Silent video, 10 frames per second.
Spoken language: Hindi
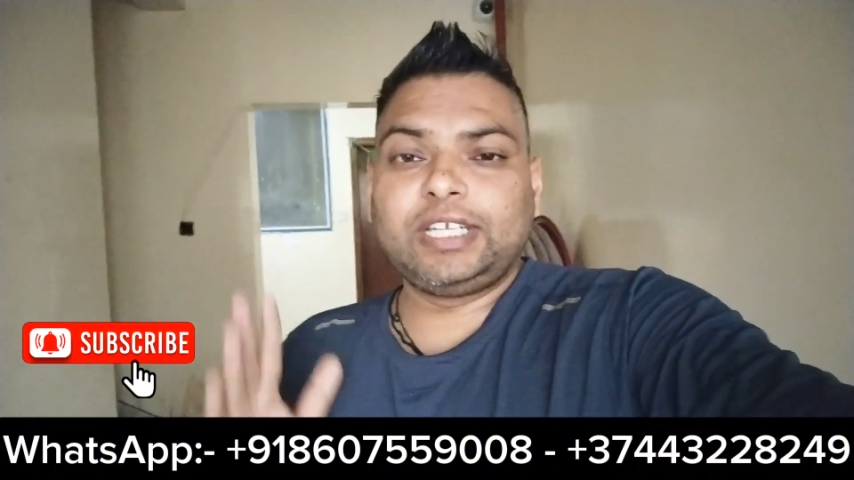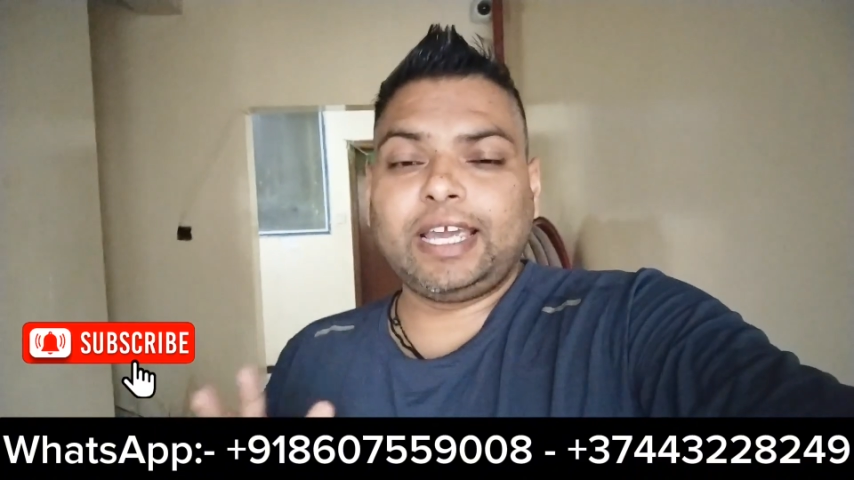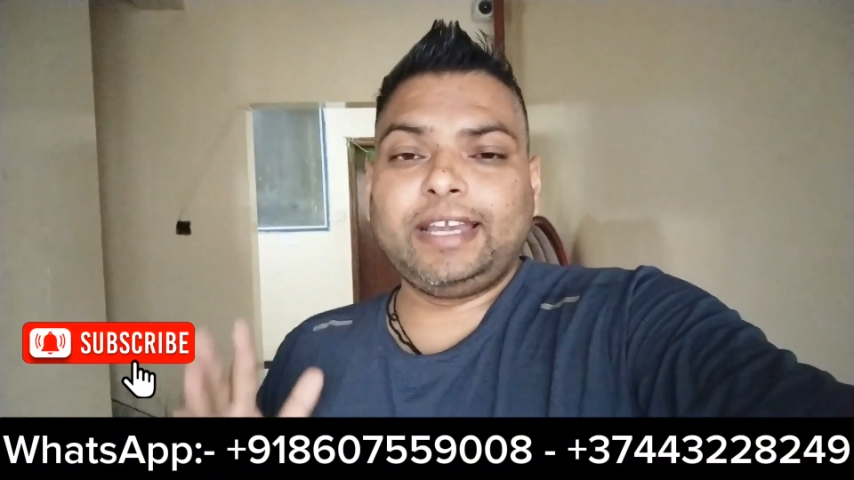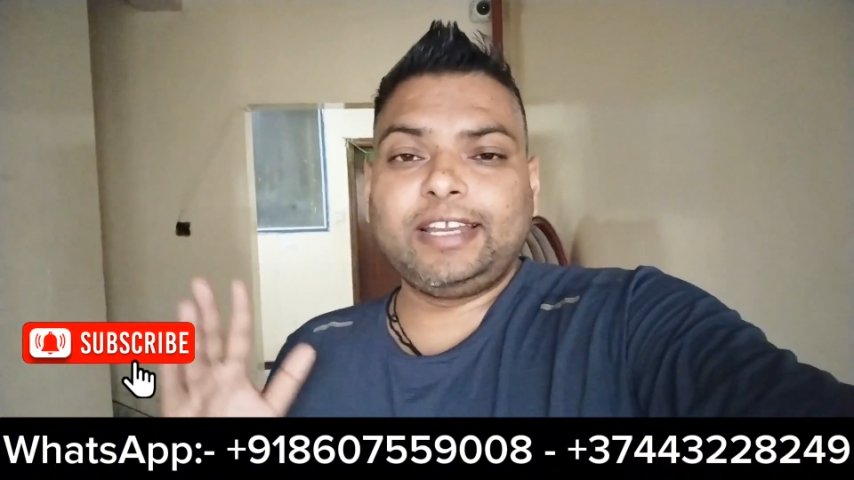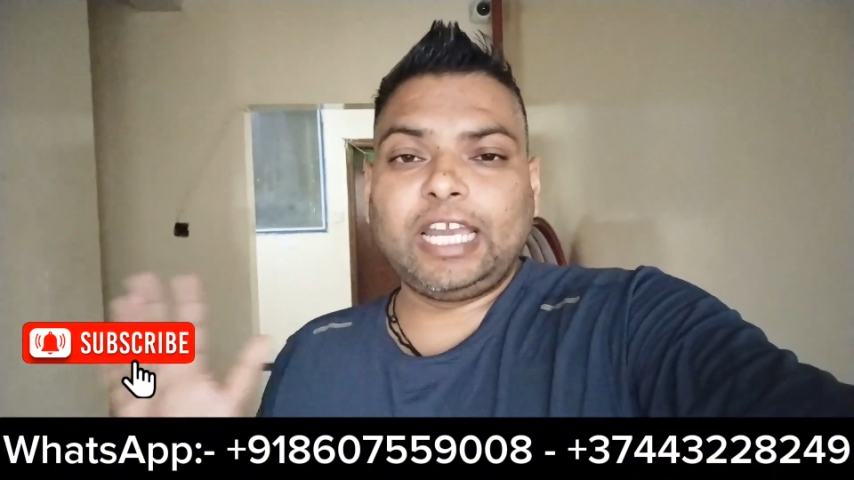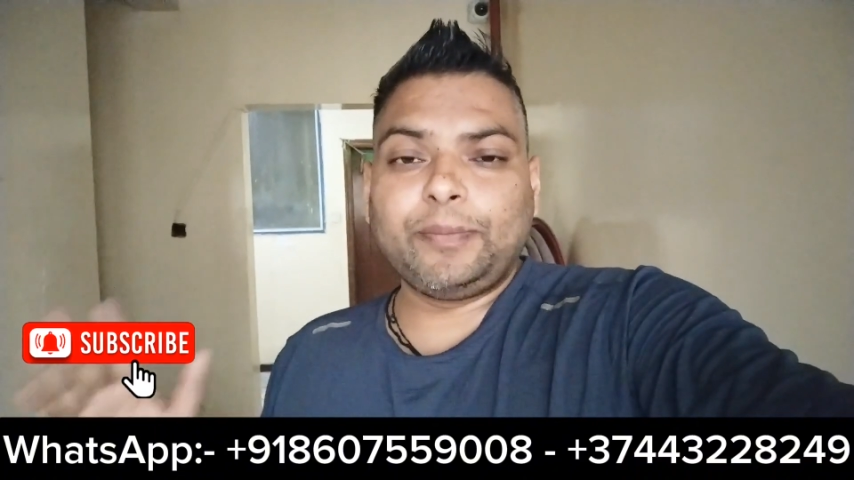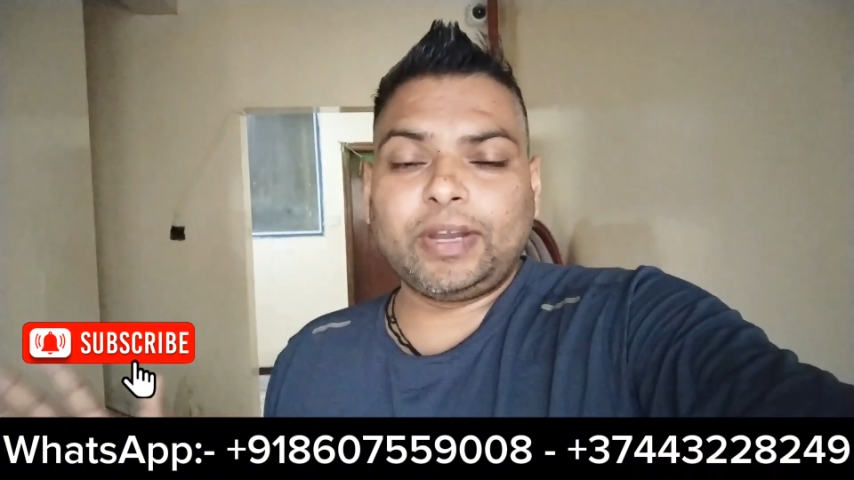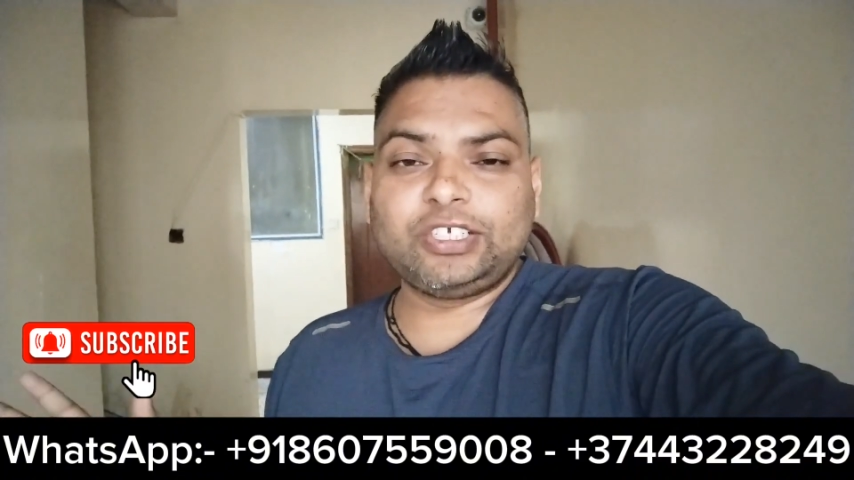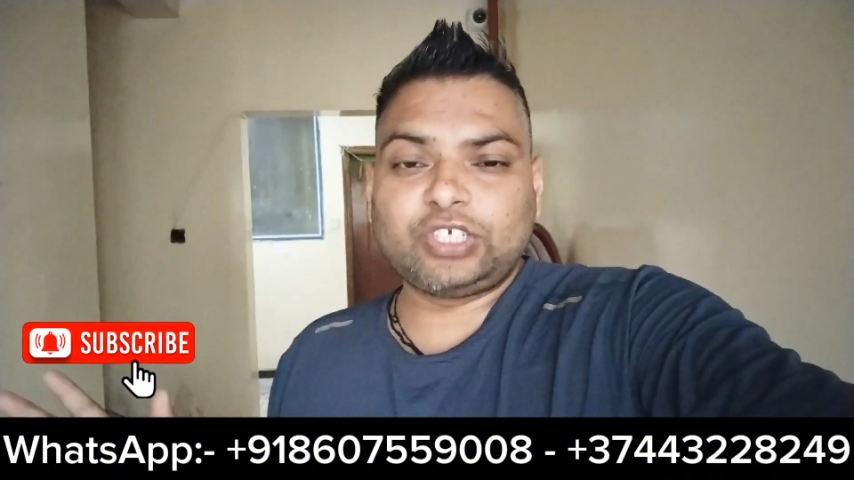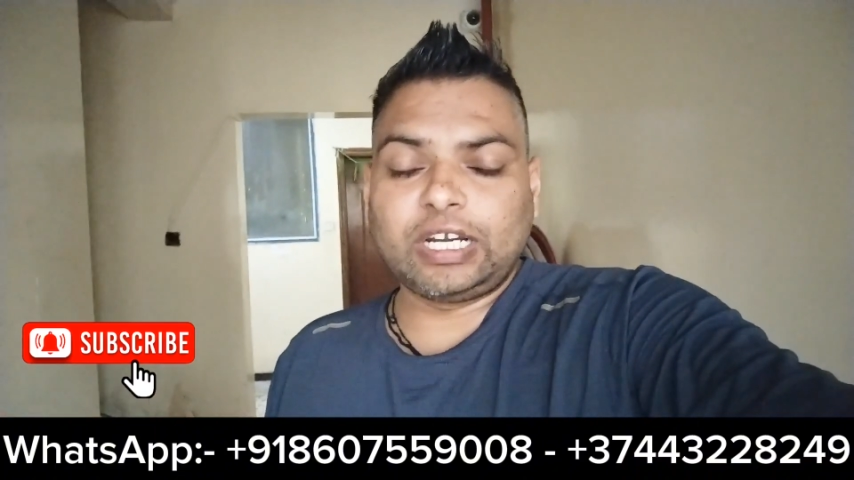ठीक है इंडियन
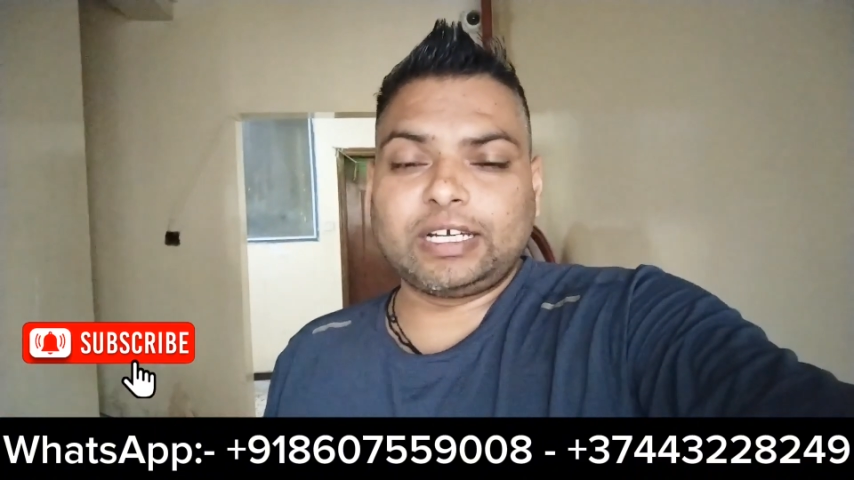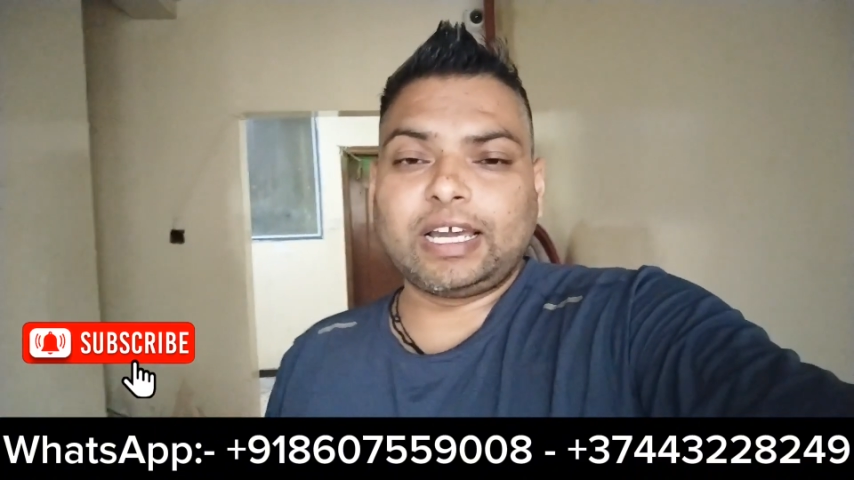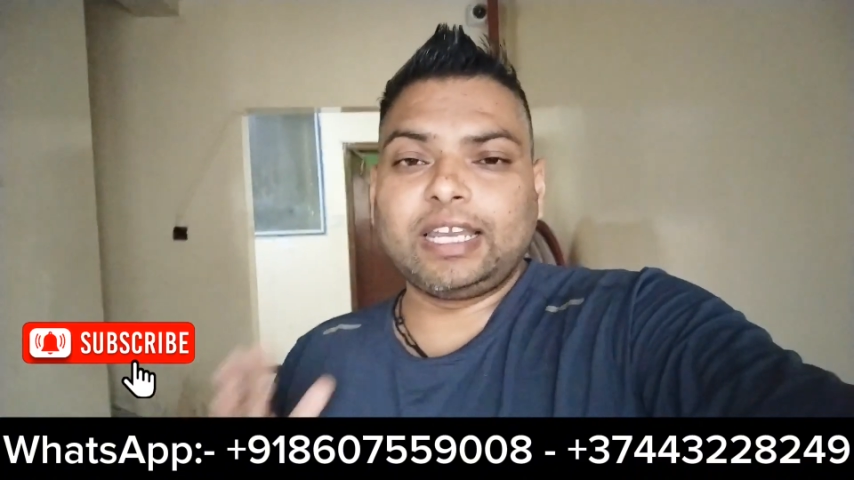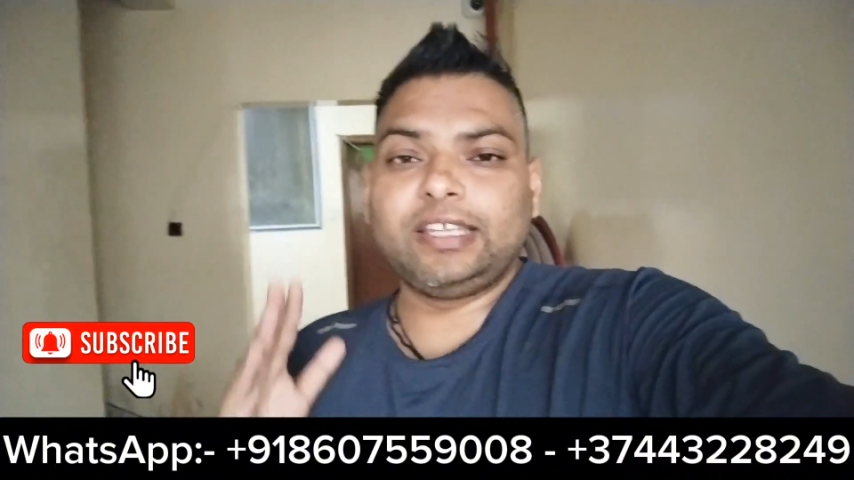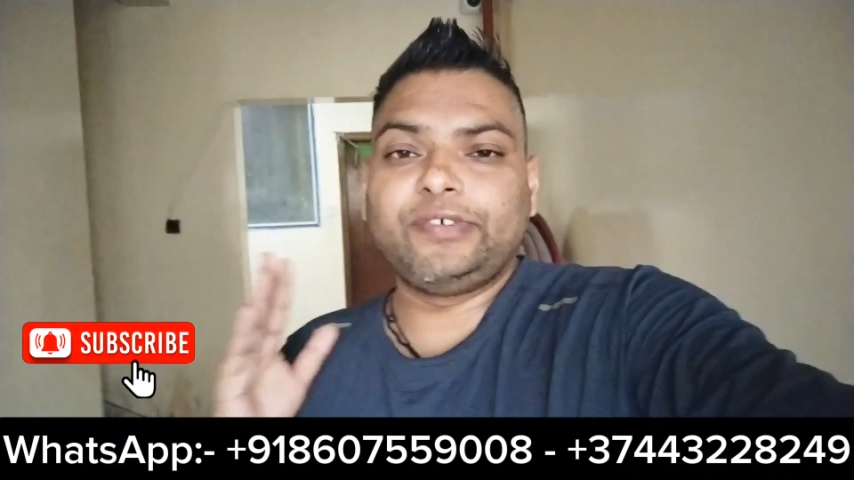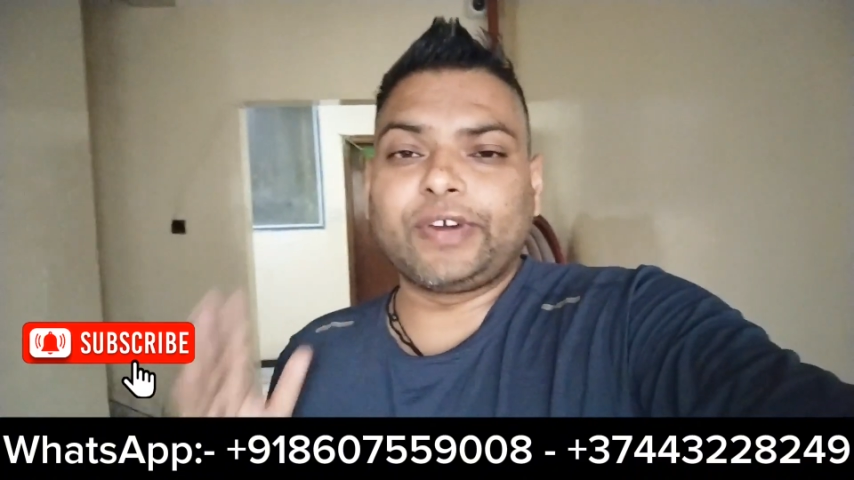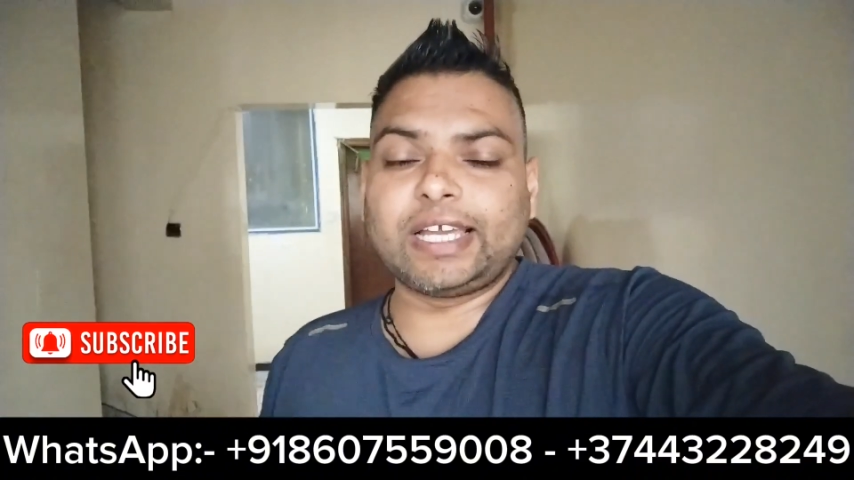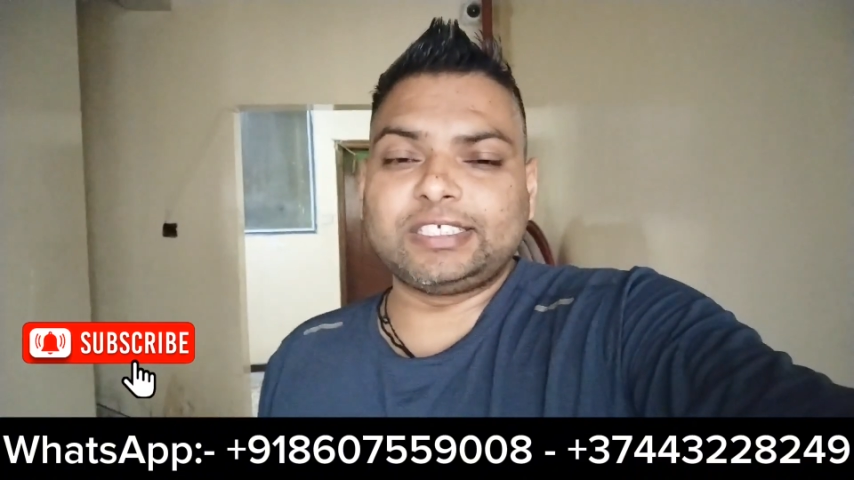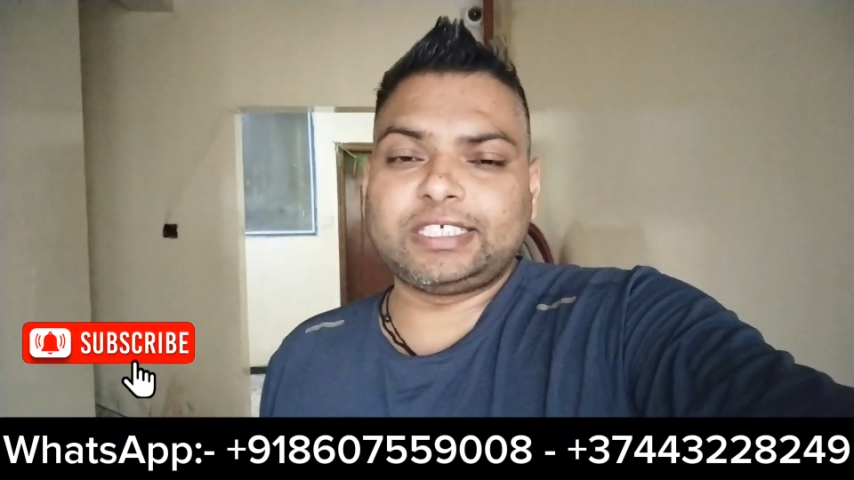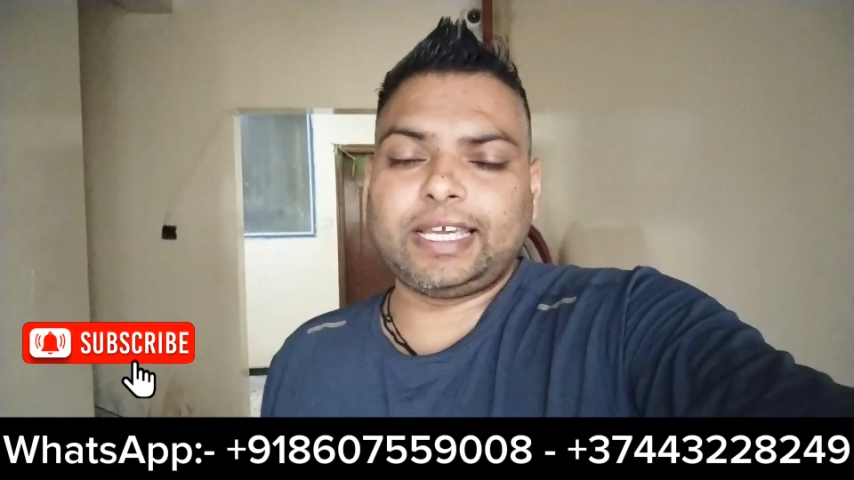नेपाली श्रीलंका के लिए
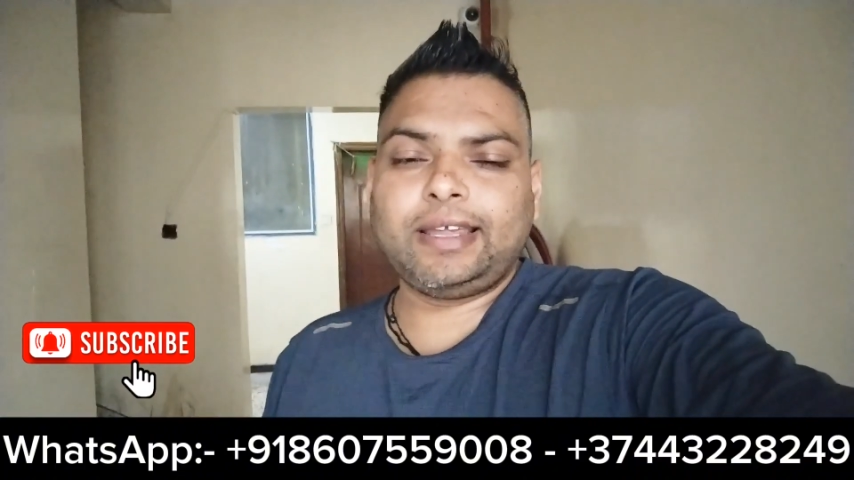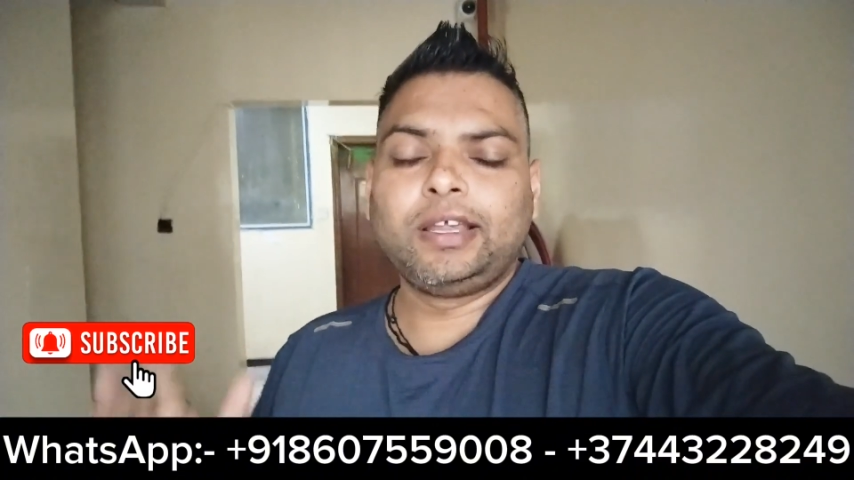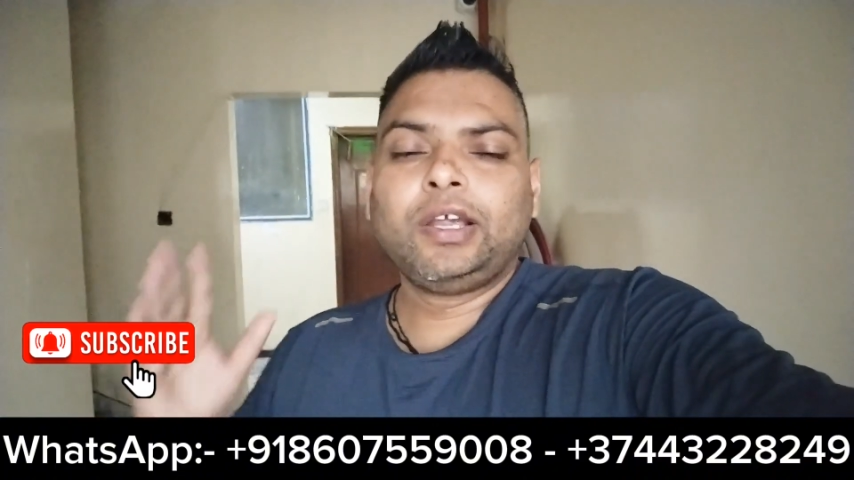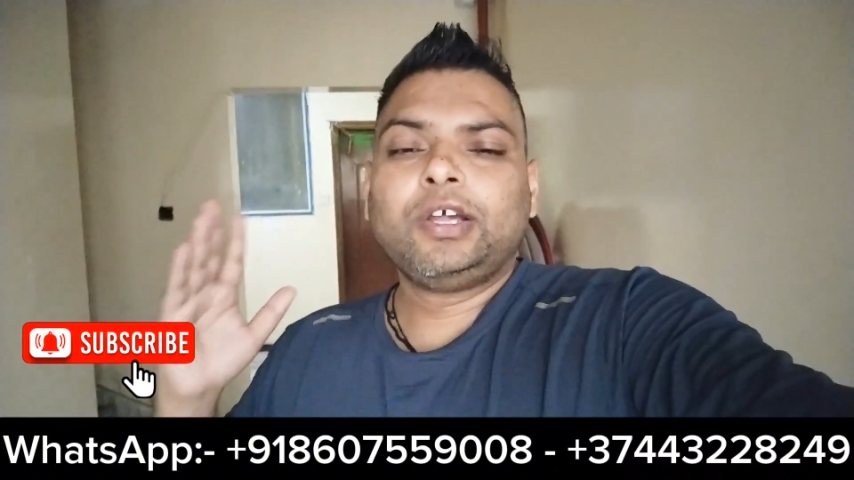वैकेंसी है